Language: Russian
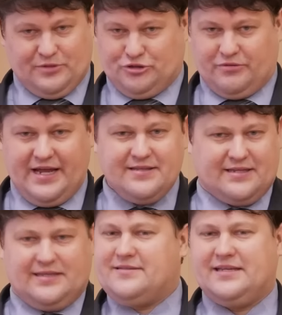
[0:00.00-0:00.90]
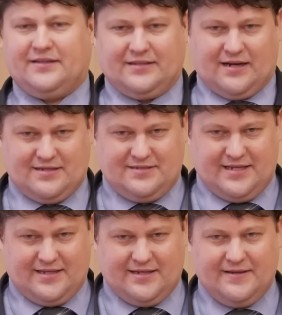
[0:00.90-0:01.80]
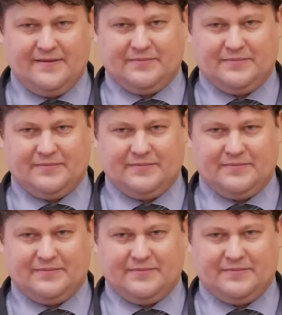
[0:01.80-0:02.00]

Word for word: в междуряде, не села на растение,